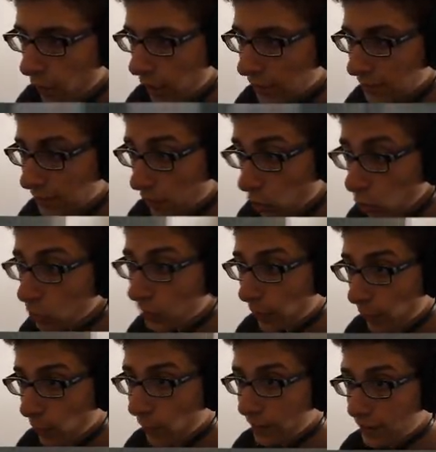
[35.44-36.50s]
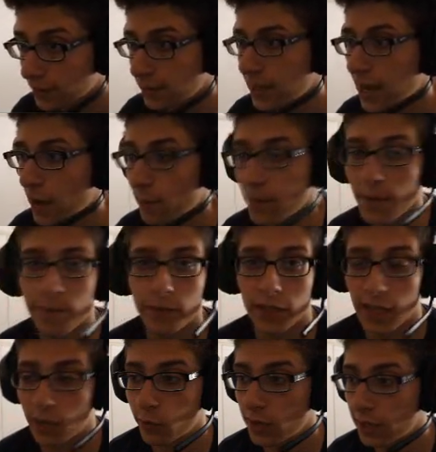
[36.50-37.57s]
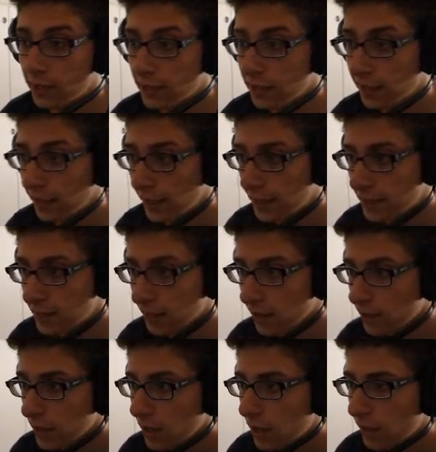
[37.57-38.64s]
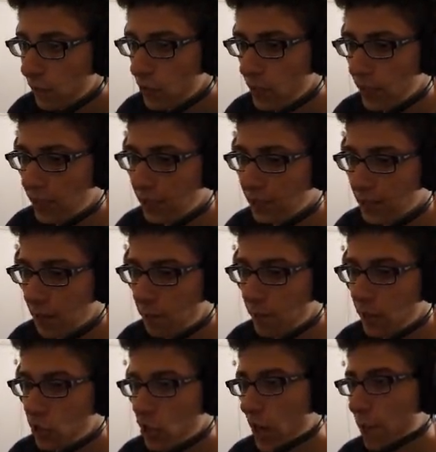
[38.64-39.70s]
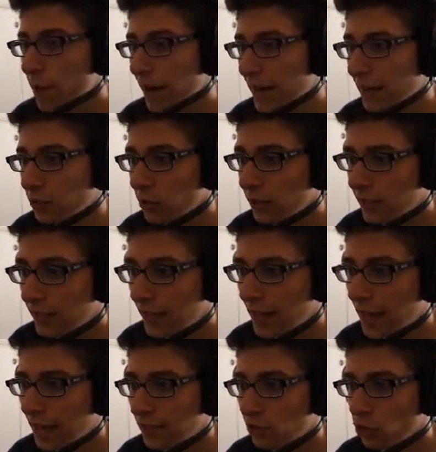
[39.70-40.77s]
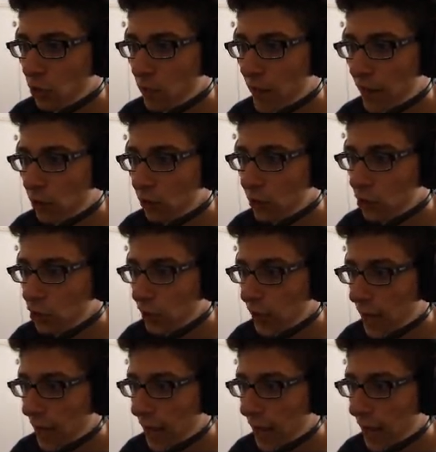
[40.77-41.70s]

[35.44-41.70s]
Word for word: la seconda prova d'esame, che è quella di inglese, voi direte Steppin ci hai bacato il cazzo, ormai non dici